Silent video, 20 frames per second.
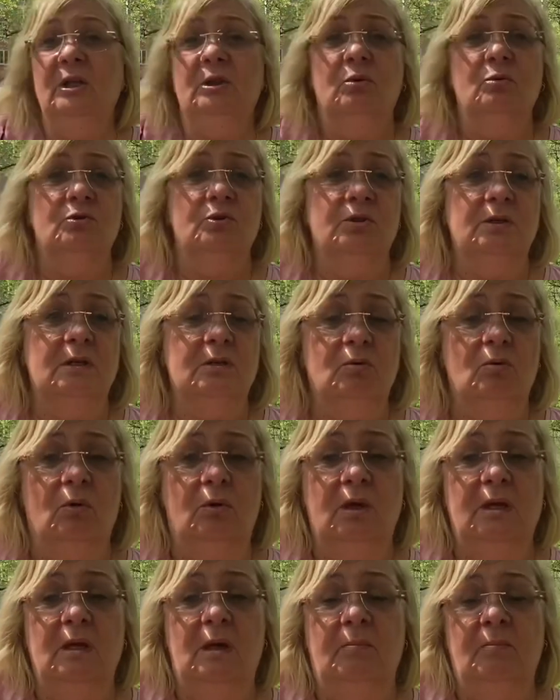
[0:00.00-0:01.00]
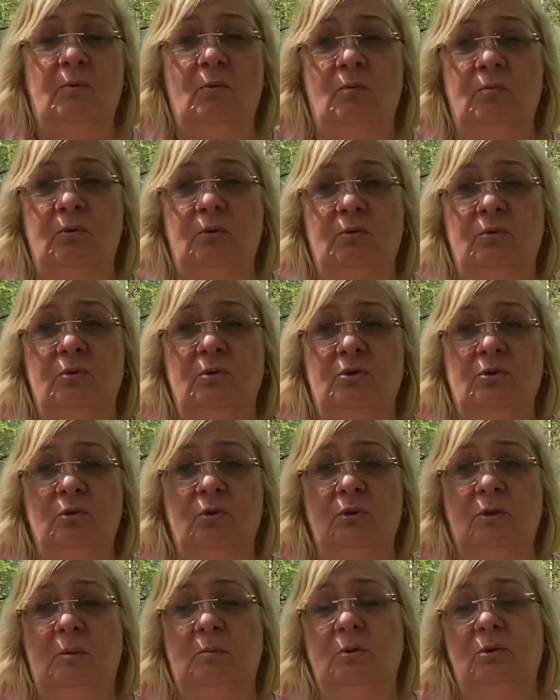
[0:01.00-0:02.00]
уж насколько я помню, еще
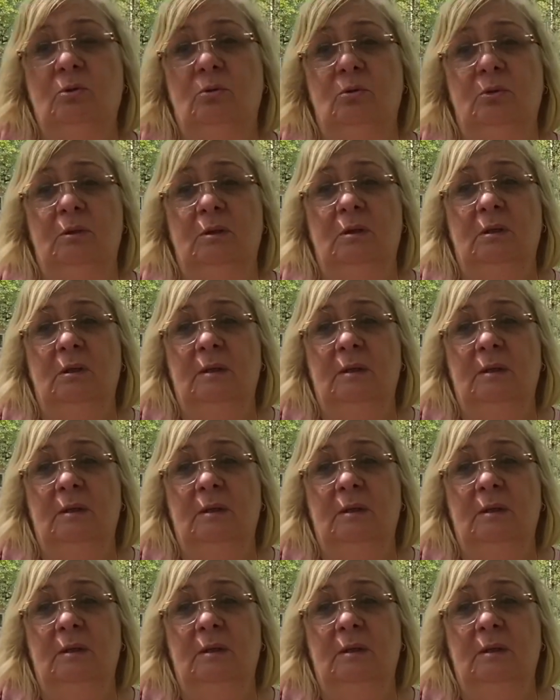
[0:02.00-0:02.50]
там кто-то.